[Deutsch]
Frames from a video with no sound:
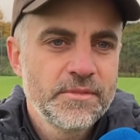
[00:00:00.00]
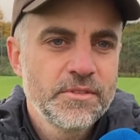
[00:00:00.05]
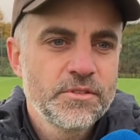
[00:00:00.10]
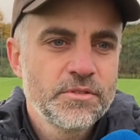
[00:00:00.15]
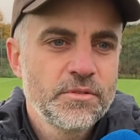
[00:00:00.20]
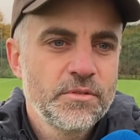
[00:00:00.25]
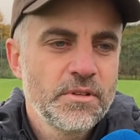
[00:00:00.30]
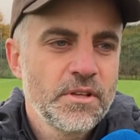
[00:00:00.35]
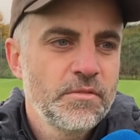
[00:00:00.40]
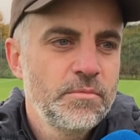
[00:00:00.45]

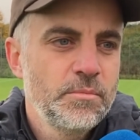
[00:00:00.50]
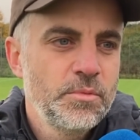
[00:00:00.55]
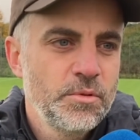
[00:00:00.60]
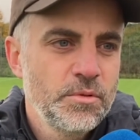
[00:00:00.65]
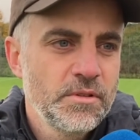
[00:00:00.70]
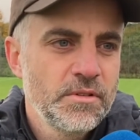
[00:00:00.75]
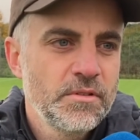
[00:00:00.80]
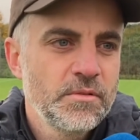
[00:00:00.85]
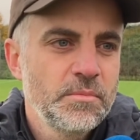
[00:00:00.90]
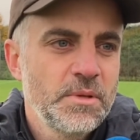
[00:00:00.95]
schön auf dem
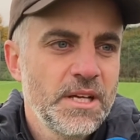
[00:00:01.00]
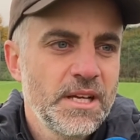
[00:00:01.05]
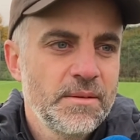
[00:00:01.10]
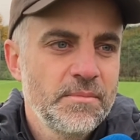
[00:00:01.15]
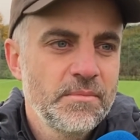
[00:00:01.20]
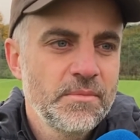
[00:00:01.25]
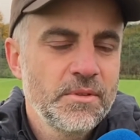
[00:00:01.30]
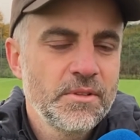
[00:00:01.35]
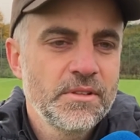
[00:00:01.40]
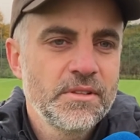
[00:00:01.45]
Boden zu
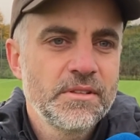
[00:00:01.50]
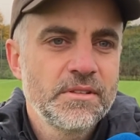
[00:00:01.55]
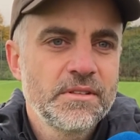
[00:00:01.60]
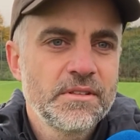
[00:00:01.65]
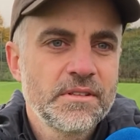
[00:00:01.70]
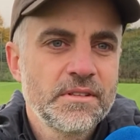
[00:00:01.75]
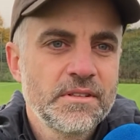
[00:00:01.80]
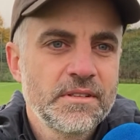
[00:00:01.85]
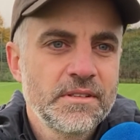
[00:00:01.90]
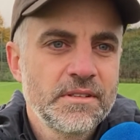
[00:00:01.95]
bleiben
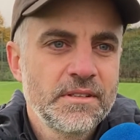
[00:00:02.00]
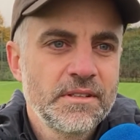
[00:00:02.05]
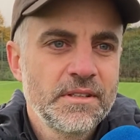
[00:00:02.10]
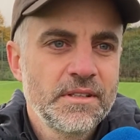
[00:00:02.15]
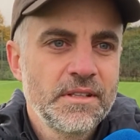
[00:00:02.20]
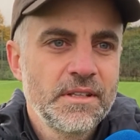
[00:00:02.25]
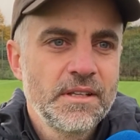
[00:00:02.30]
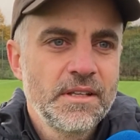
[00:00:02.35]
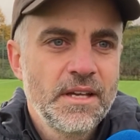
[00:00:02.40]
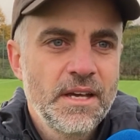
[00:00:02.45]
und äh,
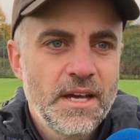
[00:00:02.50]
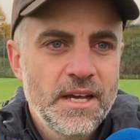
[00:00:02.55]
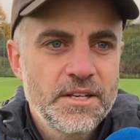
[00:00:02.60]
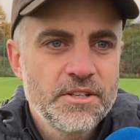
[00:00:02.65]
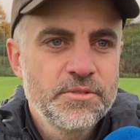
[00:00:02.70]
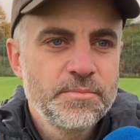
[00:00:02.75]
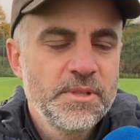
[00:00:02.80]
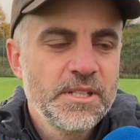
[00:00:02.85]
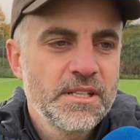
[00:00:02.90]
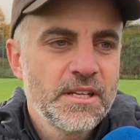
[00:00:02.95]
ein
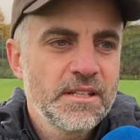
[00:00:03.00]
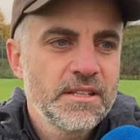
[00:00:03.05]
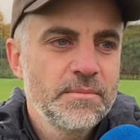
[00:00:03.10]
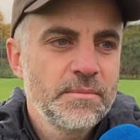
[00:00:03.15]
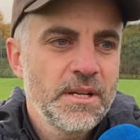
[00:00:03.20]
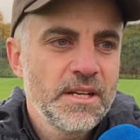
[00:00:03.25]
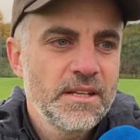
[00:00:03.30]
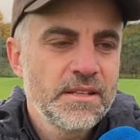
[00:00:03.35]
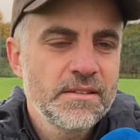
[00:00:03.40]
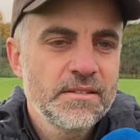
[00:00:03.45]
Spiel nach
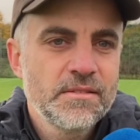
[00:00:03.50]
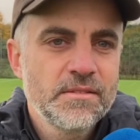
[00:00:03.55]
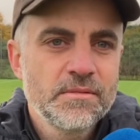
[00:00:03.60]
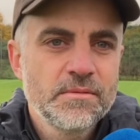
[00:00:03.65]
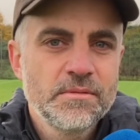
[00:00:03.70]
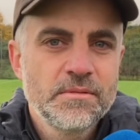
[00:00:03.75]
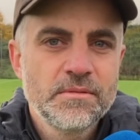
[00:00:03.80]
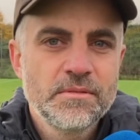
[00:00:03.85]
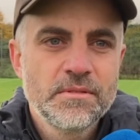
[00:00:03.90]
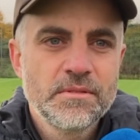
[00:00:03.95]
dem anderen
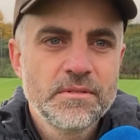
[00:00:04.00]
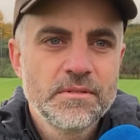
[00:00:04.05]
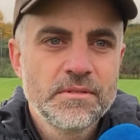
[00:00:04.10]
zu,